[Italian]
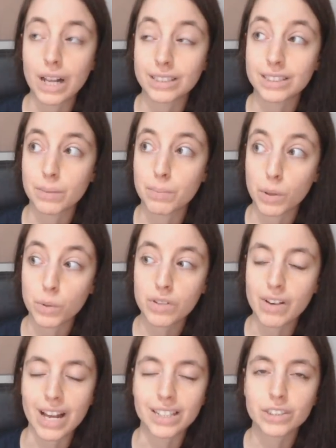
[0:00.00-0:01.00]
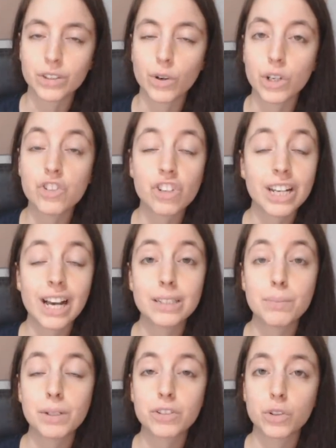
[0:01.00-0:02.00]
anzi per l'universo, in cerca
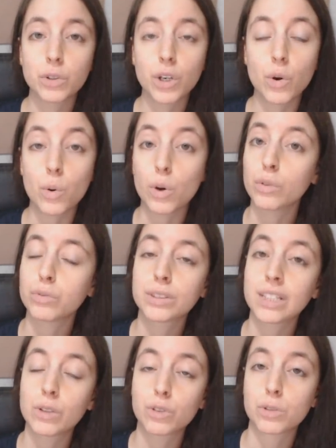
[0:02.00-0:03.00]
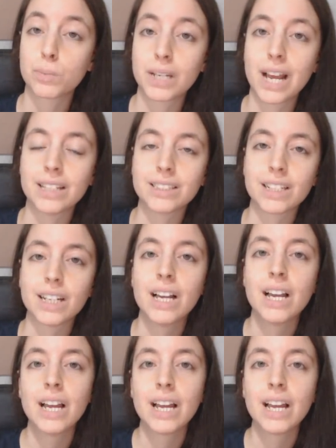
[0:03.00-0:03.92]
di persone con cui confrontare le sue esperienze.